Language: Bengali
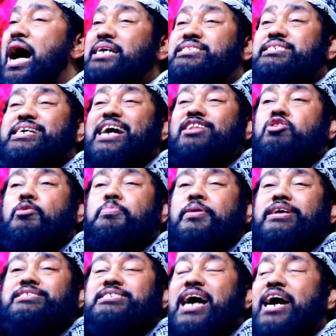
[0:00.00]
আজকে এত
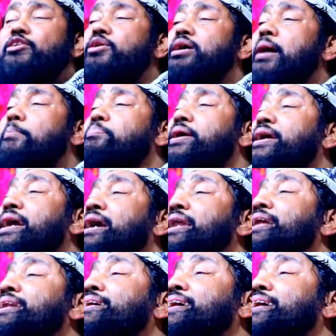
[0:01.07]
পেরেশান হয়ে আপনি গেলেন